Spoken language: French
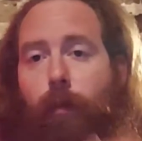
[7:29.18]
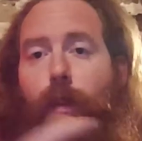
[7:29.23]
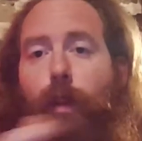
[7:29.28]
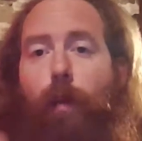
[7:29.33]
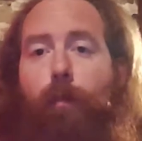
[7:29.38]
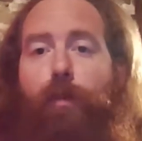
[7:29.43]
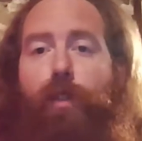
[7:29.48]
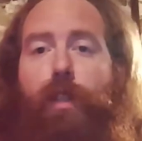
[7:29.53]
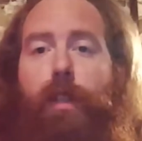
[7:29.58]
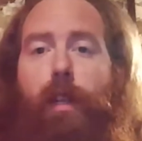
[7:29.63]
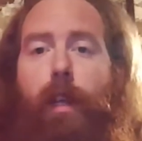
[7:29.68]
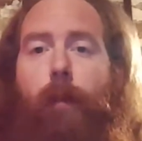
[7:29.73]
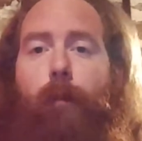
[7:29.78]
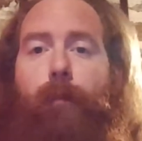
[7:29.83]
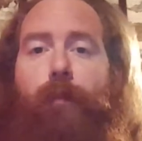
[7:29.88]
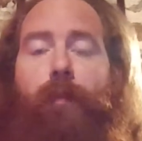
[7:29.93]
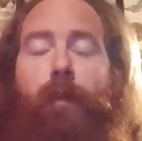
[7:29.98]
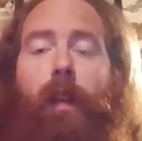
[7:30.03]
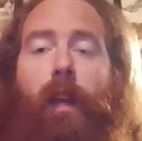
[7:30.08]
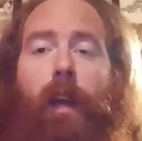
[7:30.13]
comme je disais,
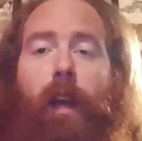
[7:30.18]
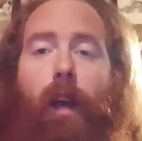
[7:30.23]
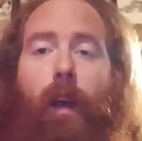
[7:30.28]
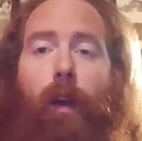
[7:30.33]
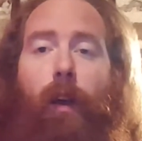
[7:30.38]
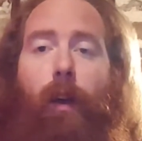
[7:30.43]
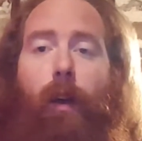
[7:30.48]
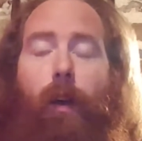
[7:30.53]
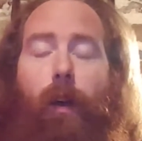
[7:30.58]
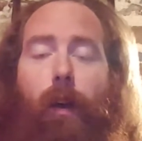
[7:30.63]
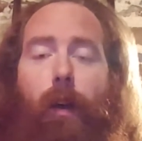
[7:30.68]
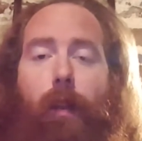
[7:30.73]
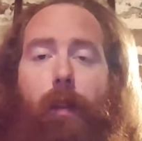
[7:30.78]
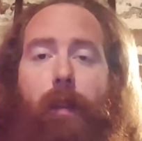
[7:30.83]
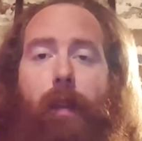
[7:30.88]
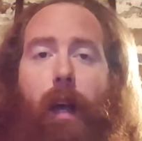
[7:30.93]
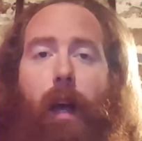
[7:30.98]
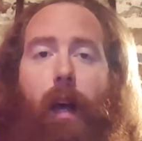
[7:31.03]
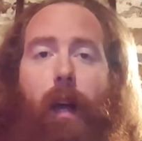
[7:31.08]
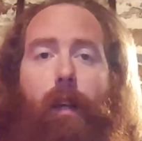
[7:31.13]
euh,
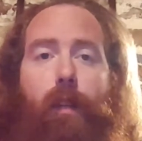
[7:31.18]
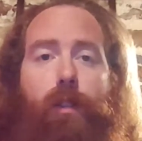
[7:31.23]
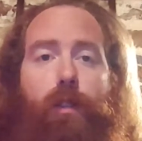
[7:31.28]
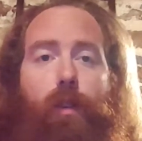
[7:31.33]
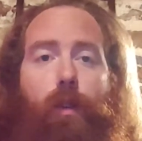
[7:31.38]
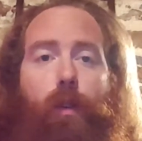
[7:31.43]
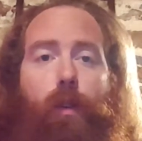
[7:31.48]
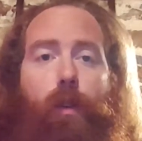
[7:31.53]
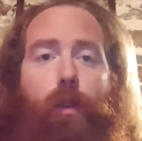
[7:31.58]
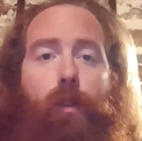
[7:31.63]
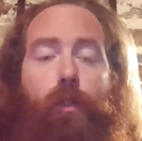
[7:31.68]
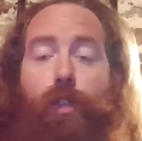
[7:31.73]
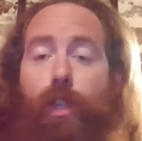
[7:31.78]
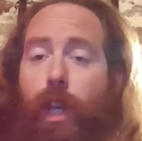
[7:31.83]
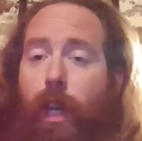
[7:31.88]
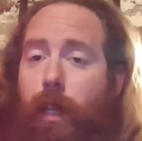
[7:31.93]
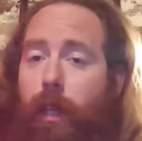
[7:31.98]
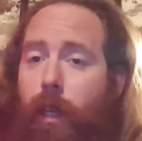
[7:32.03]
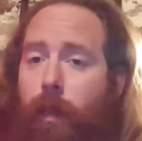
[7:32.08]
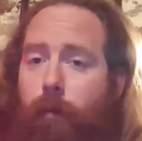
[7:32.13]
dans un
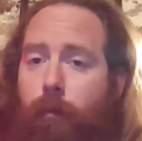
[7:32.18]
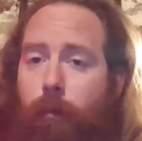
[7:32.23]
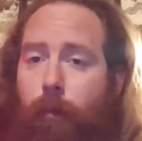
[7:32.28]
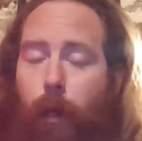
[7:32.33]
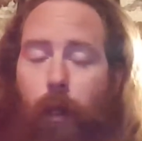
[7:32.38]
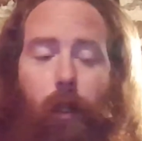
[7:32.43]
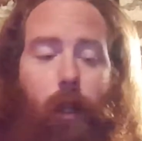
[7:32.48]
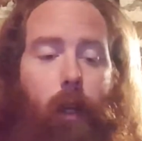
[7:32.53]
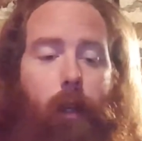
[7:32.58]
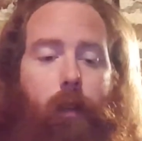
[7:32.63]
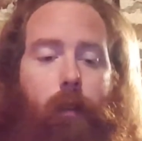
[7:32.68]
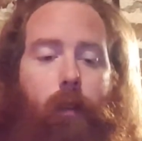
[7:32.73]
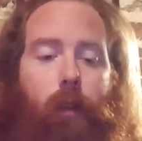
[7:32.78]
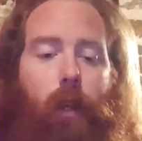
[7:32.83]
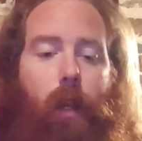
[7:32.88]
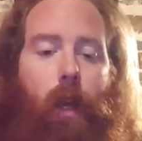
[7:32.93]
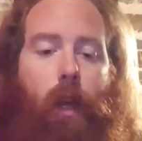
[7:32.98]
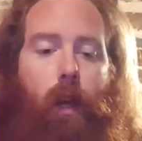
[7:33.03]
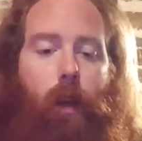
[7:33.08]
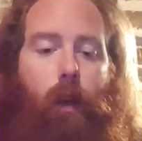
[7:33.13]
Jenny, peut-être.
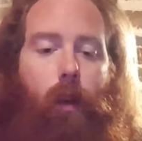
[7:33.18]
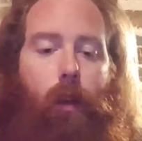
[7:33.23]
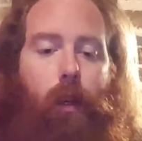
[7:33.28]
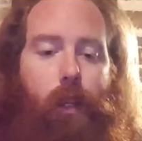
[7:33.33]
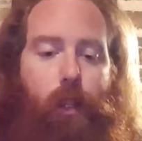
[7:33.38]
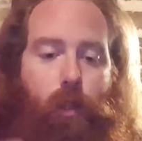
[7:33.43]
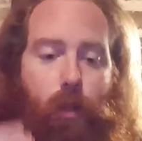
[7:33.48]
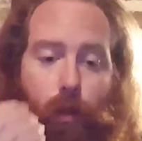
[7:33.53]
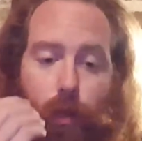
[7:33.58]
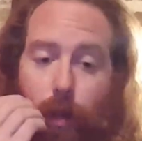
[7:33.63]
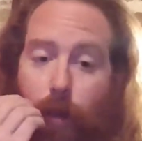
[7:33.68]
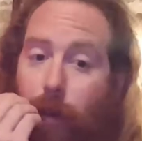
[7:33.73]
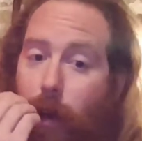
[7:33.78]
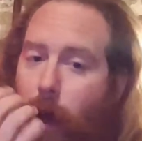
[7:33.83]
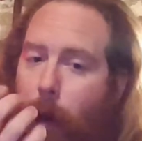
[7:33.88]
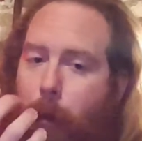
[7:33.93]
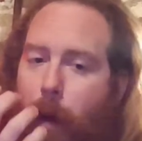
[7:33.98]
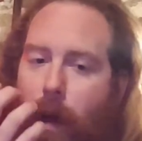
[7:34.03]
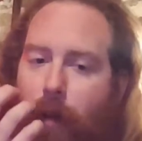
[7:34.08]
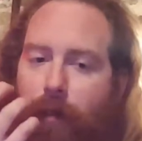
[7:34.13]
Euh, quelque chose de
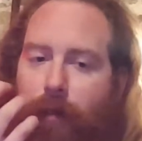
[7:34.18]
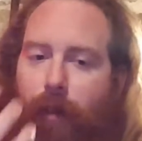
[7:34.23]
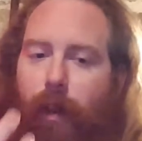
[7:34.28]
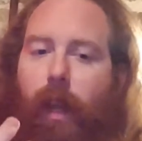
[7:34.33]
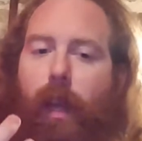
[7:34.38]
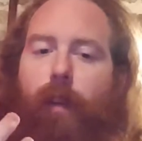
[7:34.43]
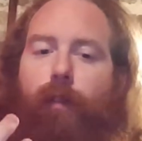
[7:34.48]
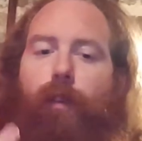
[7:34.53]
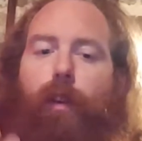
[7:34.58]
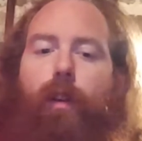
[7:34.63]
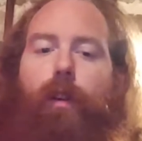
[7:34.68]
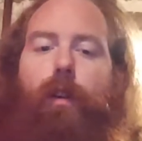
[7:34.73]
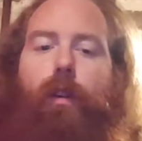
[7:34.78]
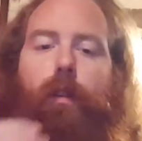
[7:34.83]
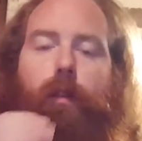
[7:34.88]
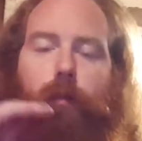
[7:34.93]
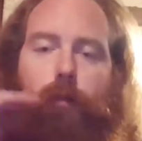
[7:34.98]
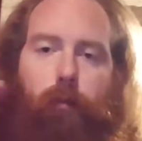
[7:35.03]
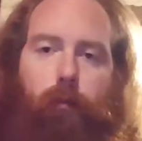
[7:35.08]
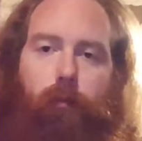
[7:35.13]
vraiment flavor
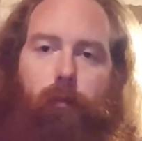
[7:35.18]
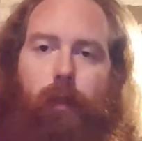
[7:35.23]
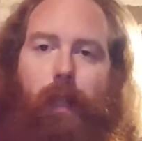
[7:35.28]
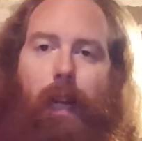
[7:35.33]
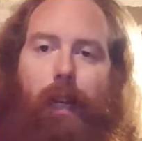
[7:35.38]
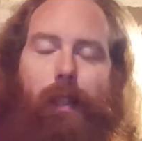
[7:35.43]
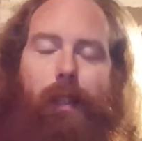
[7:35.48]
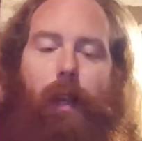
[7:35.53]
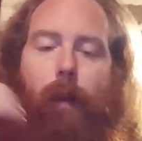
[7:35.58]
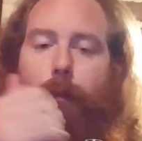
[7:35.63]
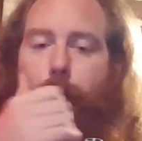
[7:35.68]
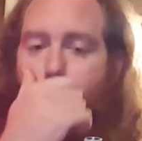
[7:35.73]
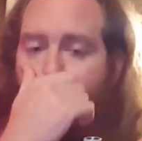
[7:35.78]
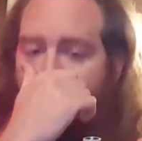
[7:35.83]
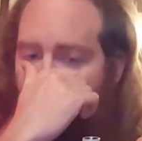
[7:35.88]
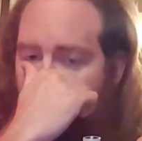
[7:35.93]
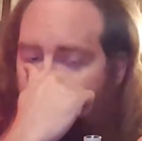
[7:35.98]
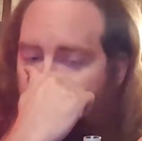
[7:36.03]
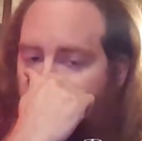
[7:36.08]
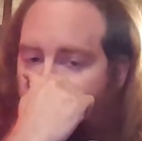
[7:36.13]
dans le
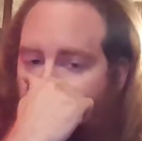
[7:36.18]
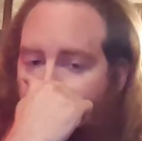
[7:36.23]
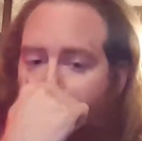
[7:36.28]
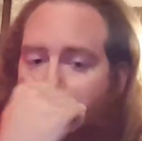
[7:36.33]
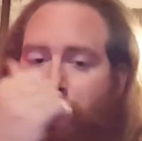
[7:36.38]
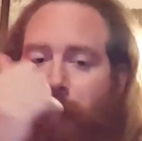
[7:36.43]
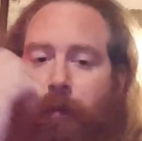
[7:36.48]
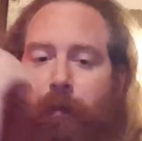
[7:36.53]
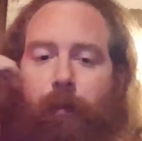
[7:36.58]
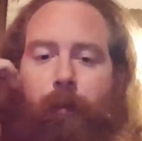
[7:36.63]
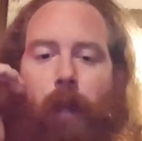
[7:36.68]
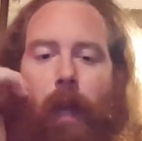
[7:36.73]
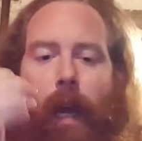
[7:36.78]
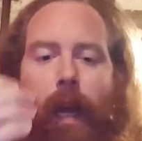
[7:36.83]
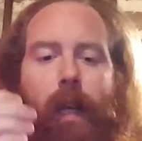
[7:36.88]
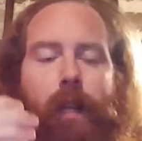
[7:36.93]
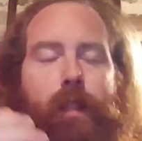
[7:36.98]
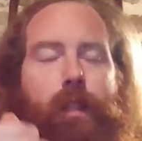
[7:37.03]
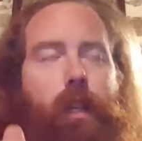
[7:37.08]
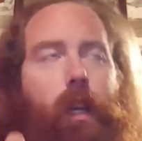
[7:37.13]
tapis.
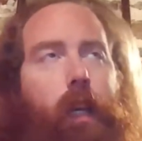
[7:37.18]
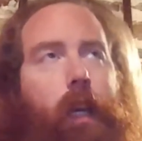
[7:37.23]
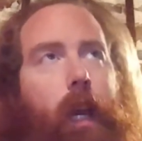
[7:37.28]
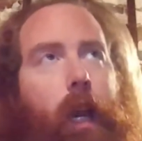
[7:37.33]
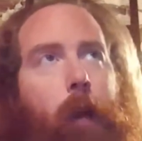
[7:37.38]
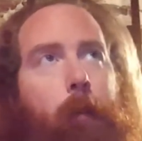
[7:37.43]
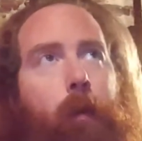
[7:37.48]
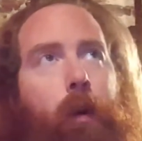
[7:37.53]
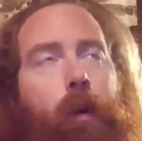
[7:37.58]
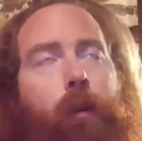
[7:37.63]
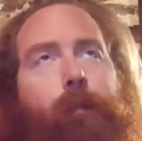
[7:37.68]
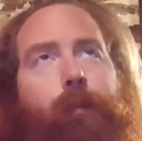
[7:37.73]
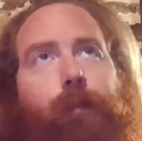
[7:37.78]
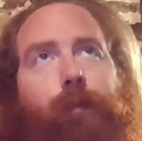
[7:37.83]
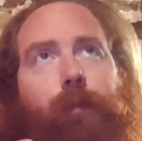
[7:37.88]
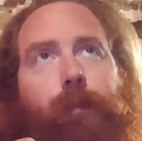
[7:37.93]
Arantia Crema,